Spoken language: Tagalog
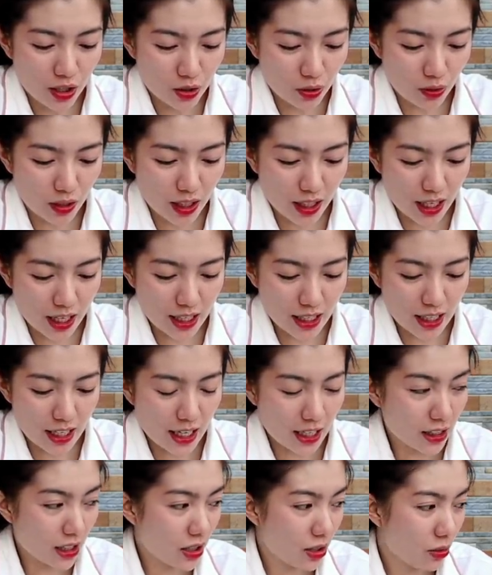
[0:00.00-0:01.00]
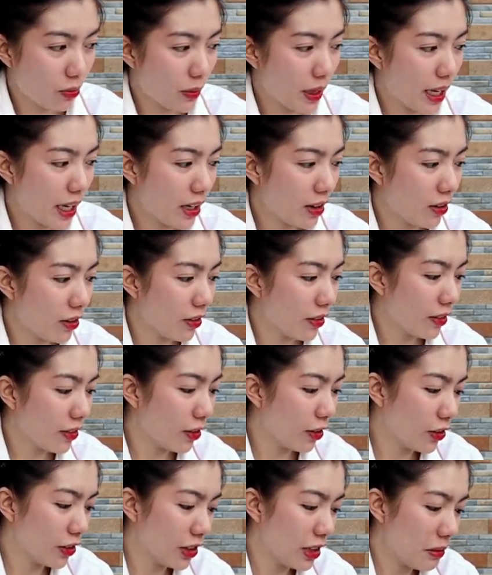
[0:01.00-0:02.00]
So, lagay na natin yung Milo.
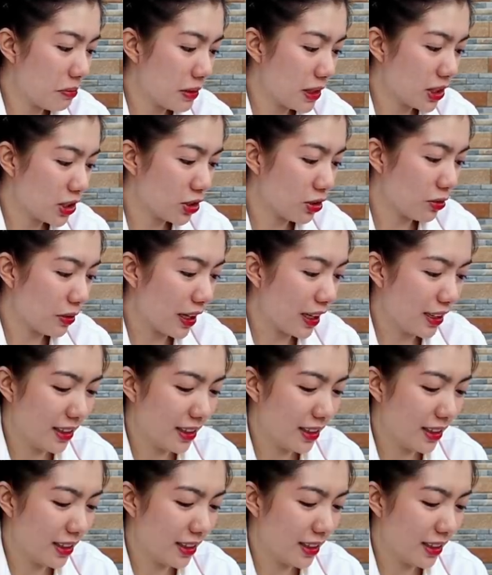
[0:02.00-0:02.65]
Konti pa jowa.